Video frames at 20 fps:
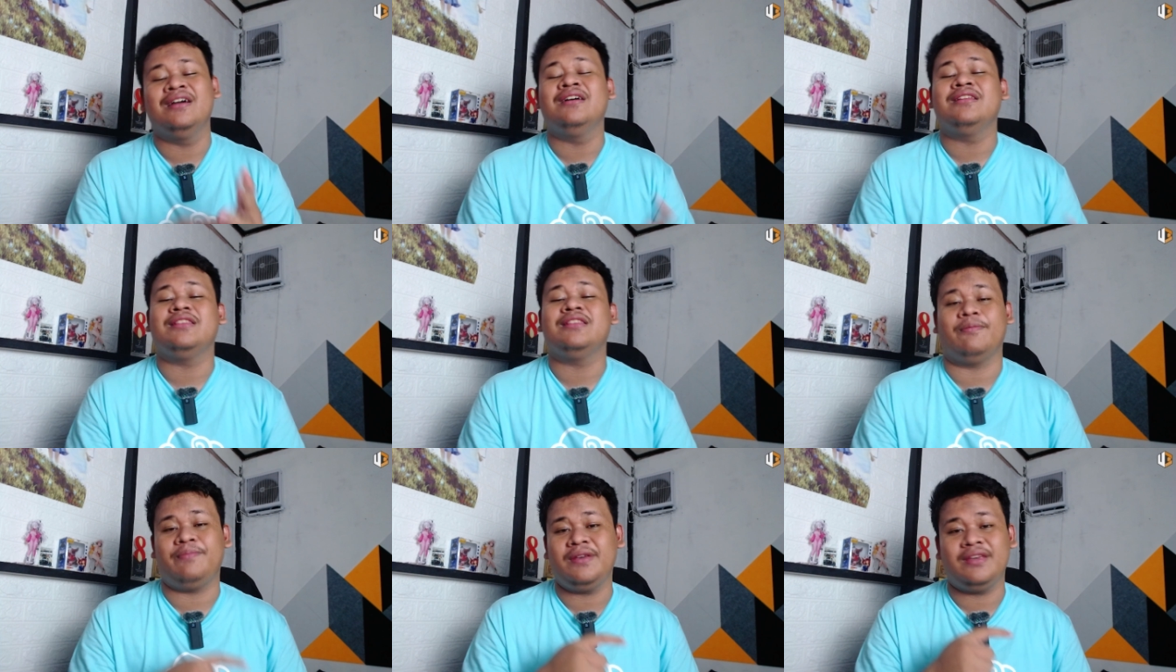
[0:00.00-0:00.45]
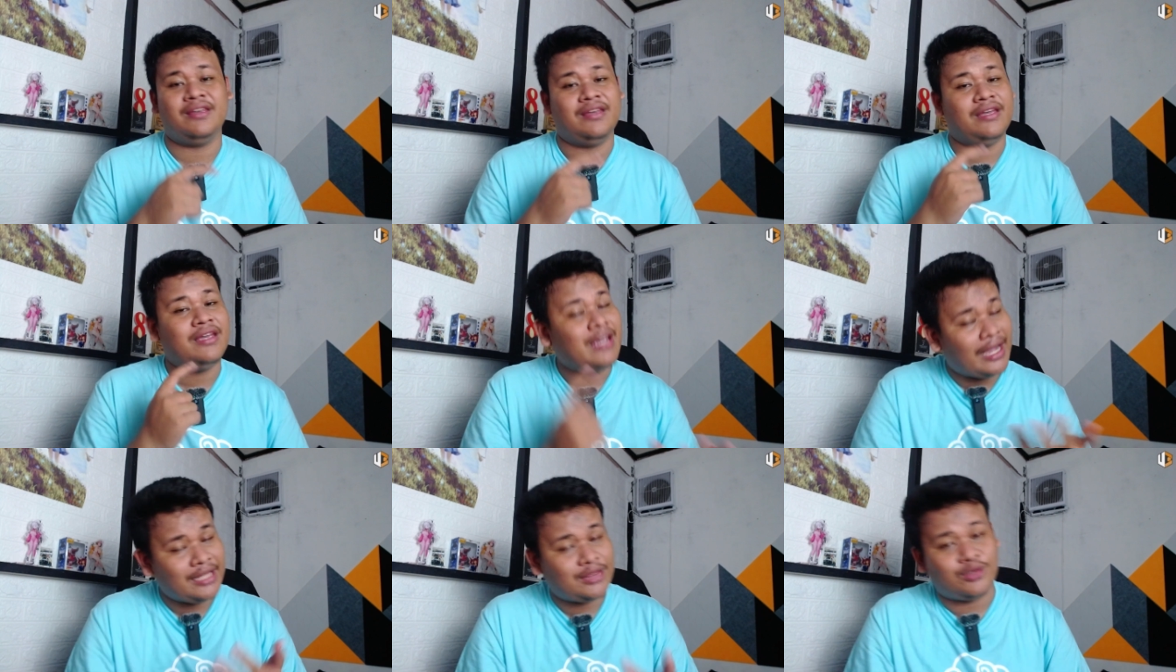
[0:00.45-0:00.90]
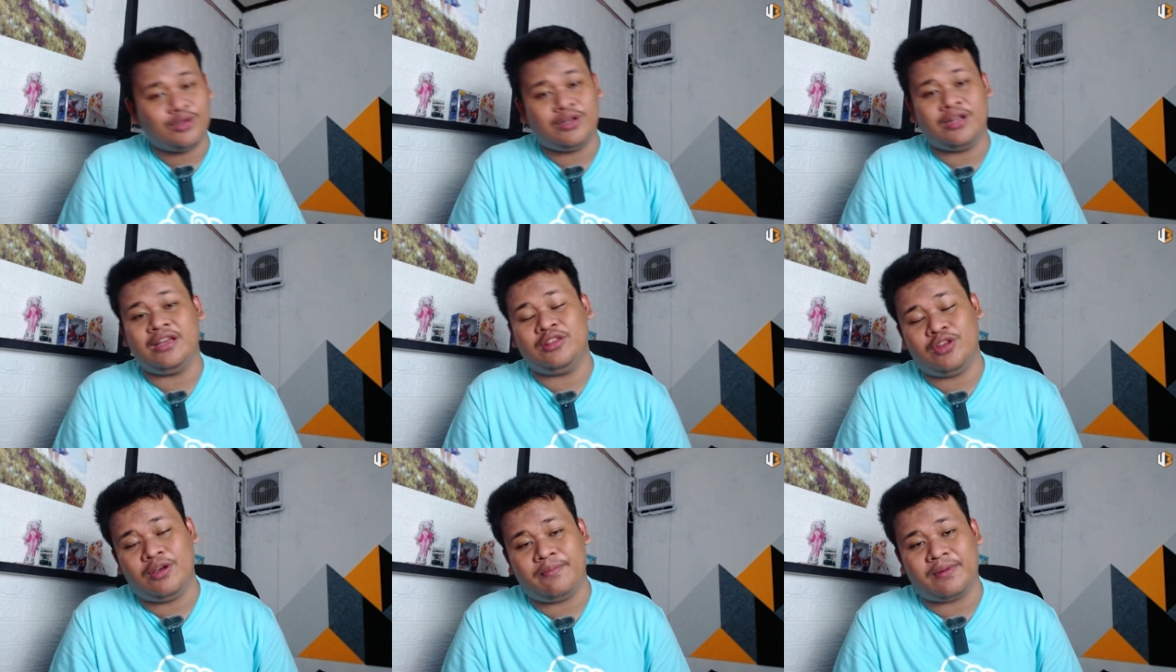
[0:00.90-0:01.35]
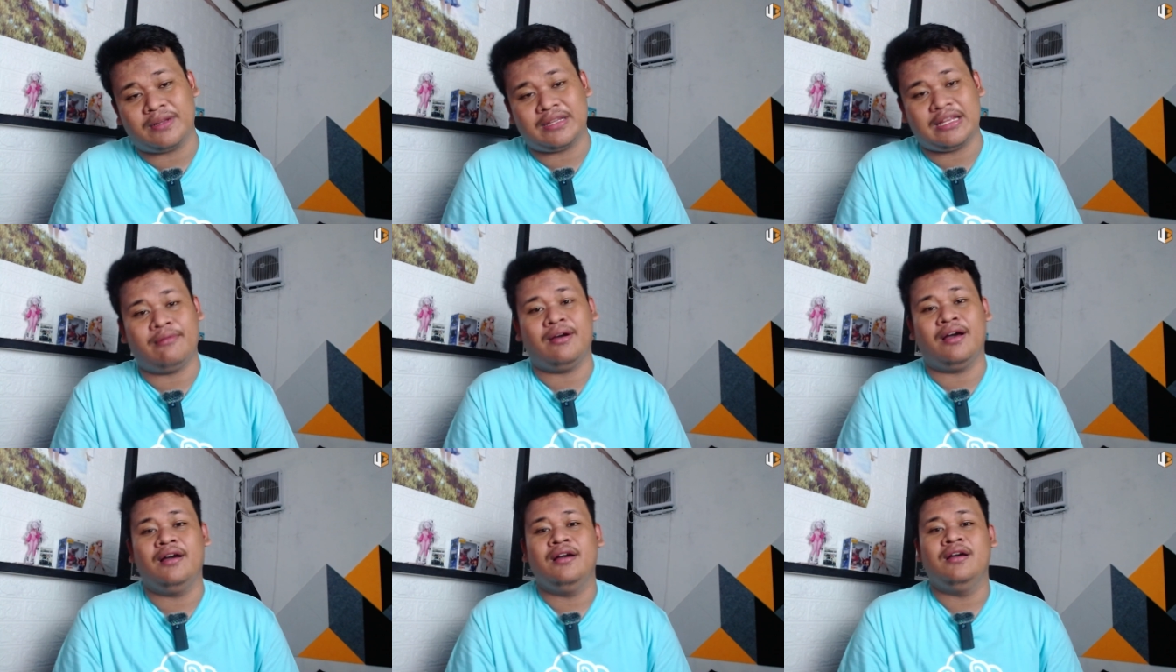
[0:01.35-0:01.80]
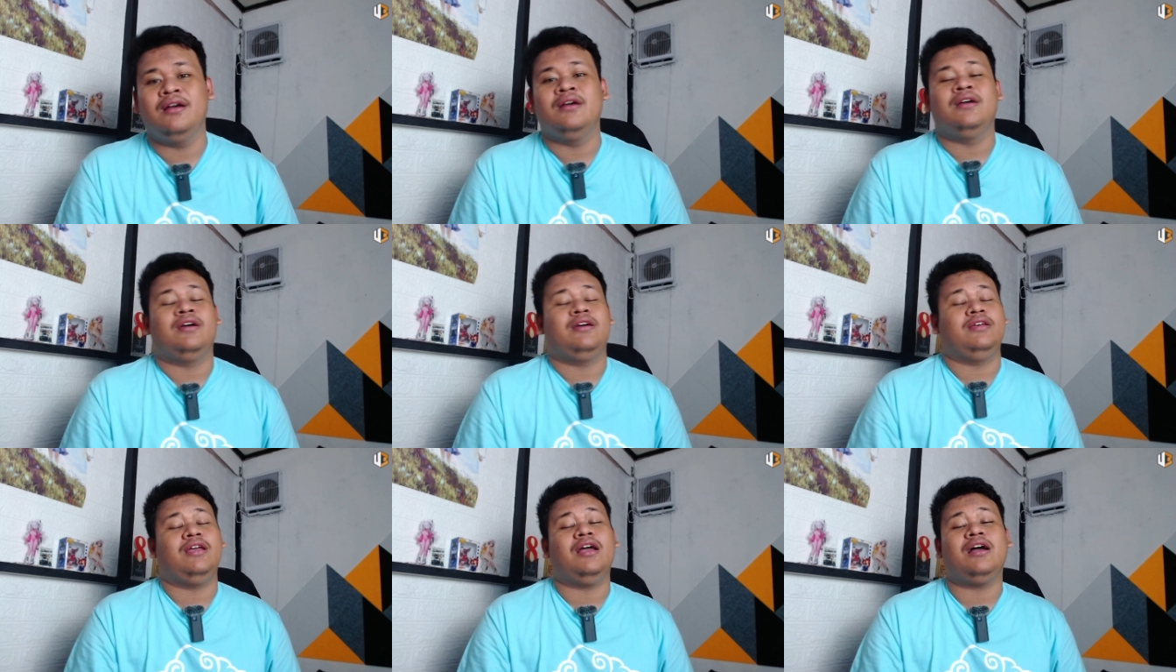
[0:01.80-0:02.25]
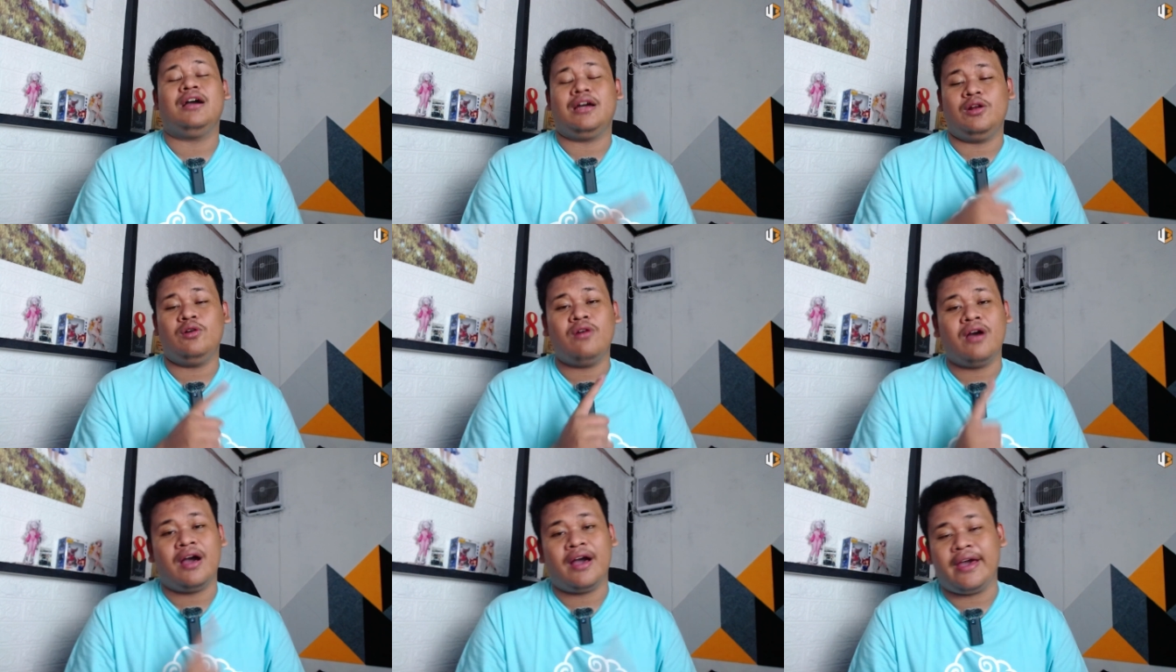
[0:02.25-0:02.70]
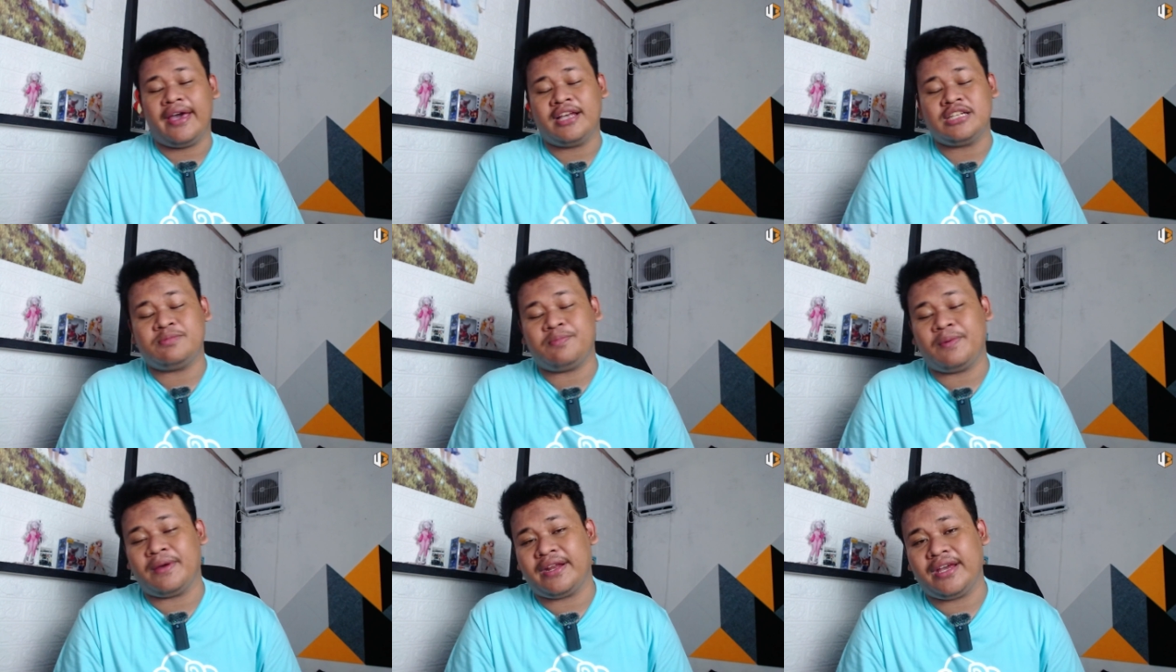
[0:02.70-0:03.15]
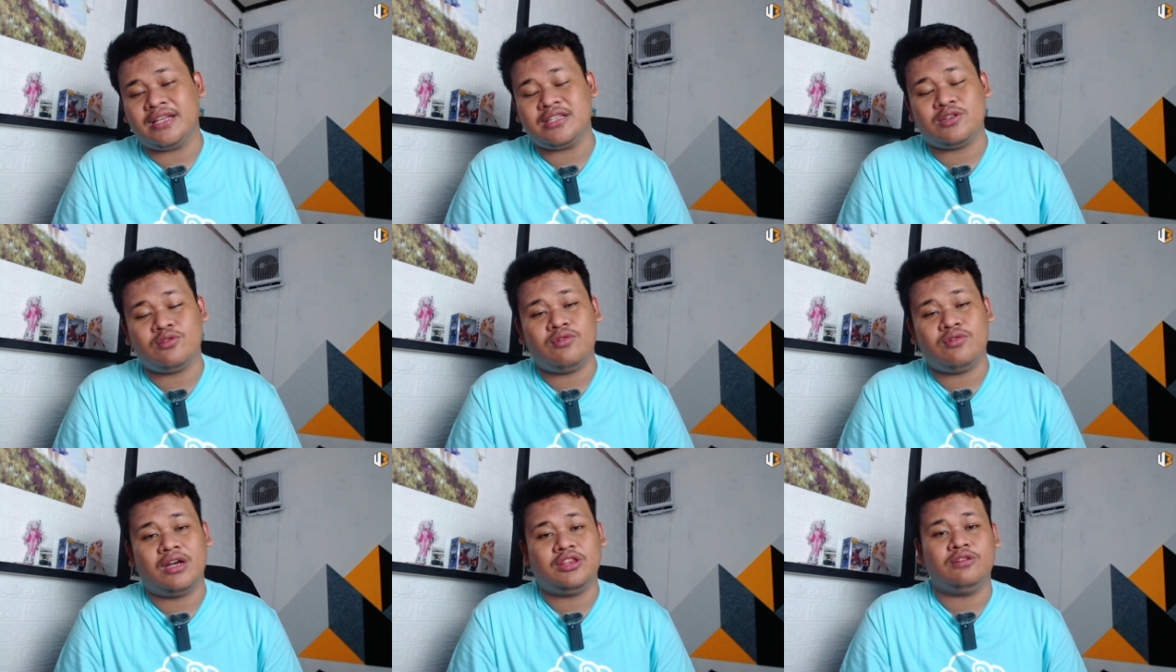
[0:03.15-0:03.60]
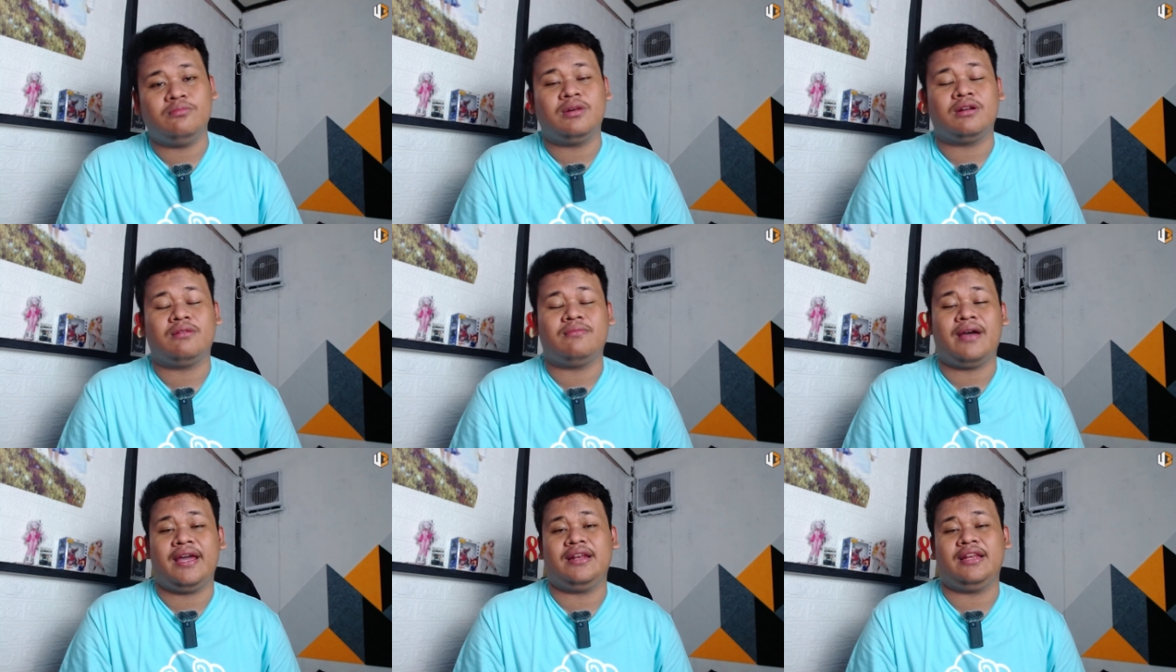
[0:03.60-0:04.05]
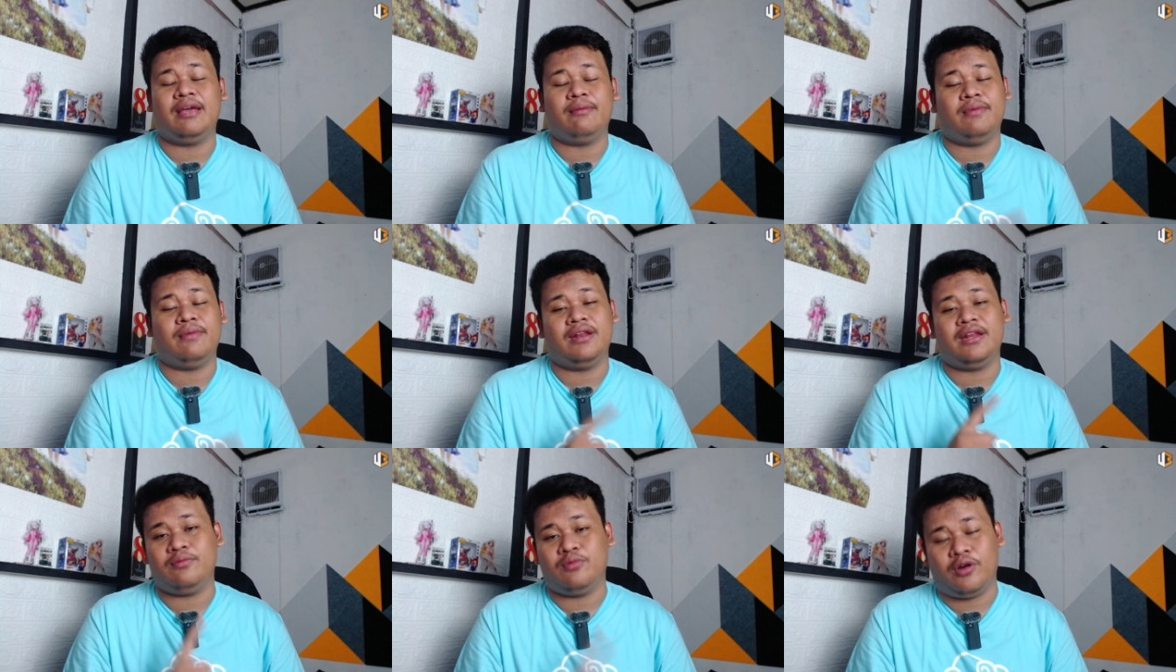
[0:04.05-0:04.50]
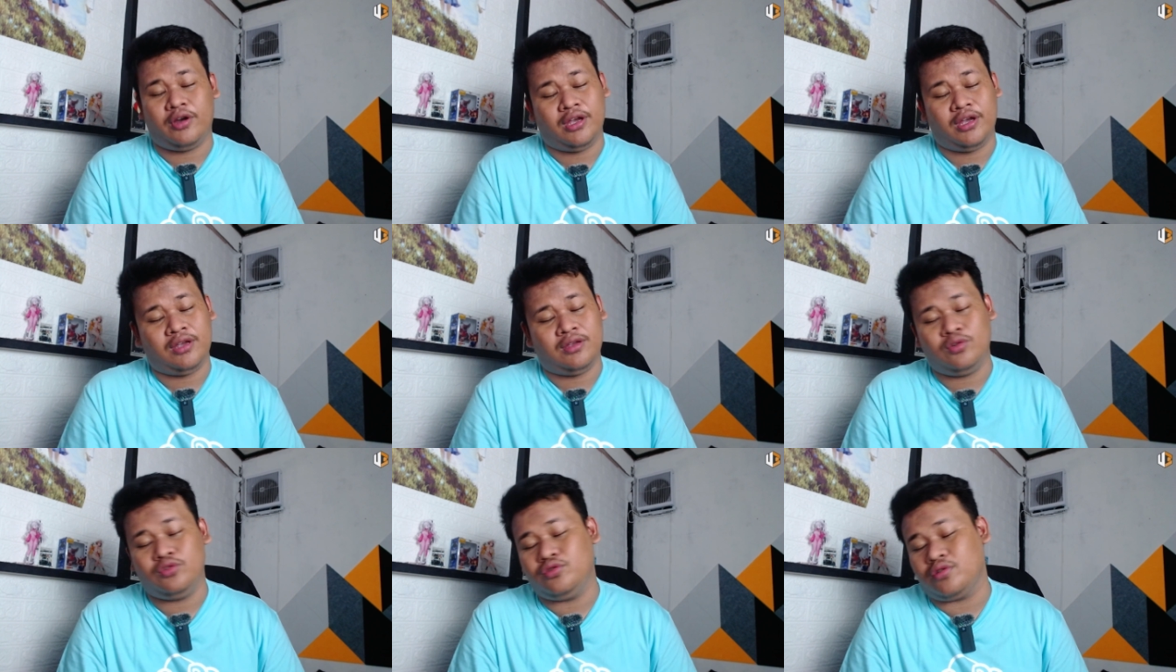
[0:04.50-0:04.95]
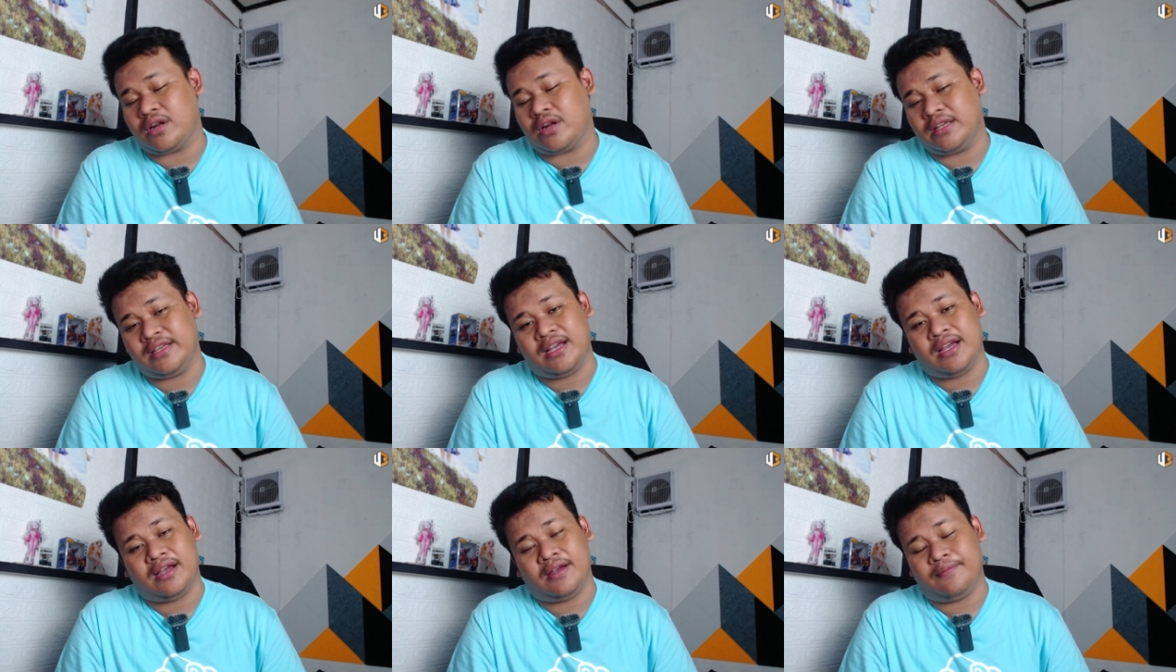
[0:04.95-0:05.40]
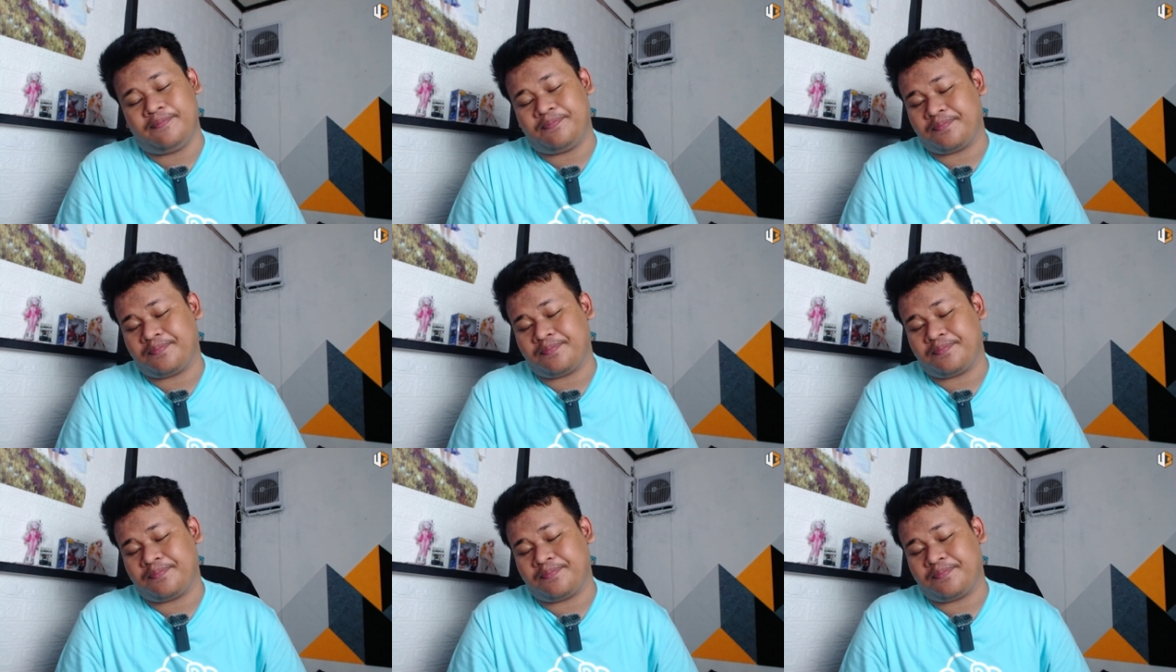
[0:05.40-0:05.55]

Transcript: tapi ya itu nih itu yang pertama yang kedua experience gue tuh bermain game ini boy jujur aja